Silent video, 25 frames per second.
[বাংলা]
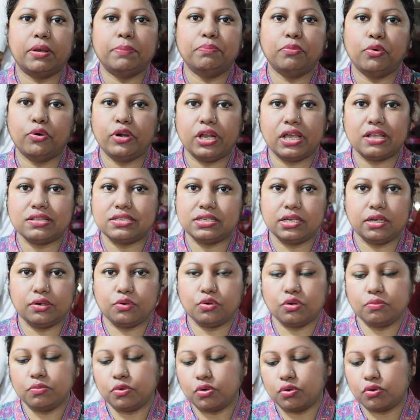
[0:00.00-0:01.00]
বা পড়ে আছে
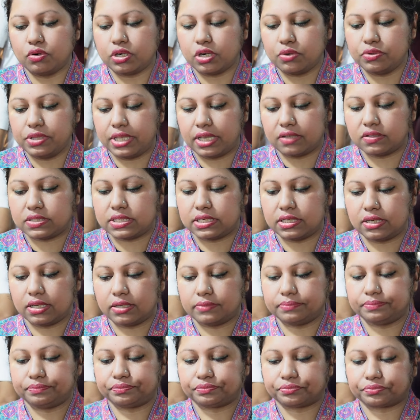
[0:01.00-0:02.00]
এরকম কোনোটাও দেখছি না
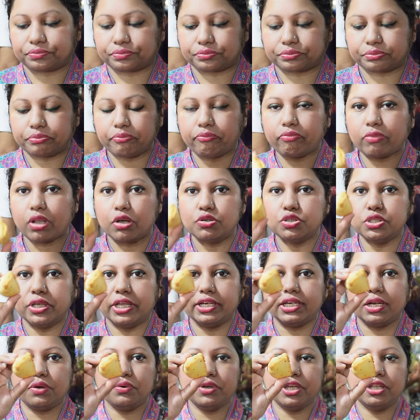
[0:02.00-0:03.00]
তো
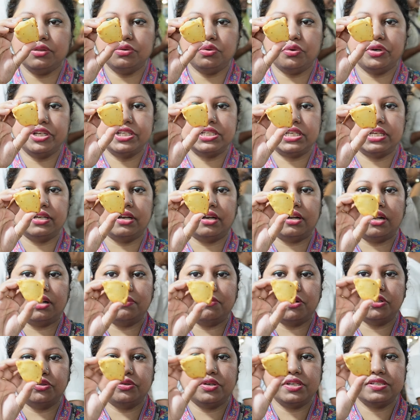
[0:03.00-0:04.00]
এটাও কিন্তু ওই সিঙ্গারার
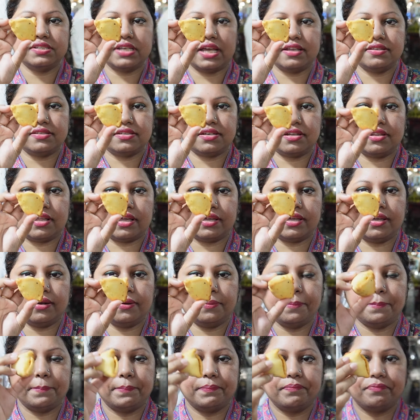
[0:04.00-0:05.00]
মতোই সাইজটা দেখেন
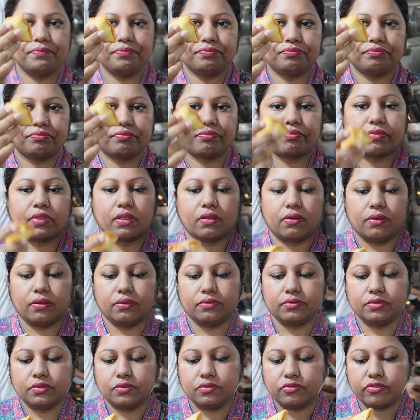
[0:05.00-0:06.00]

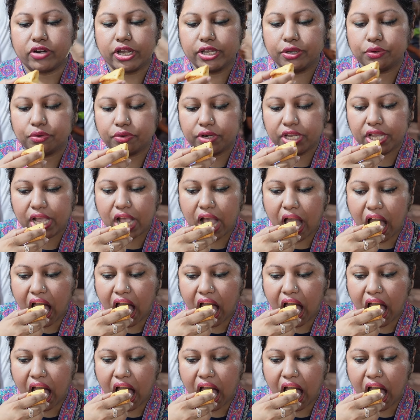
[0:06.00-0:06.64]
ট্রাই করি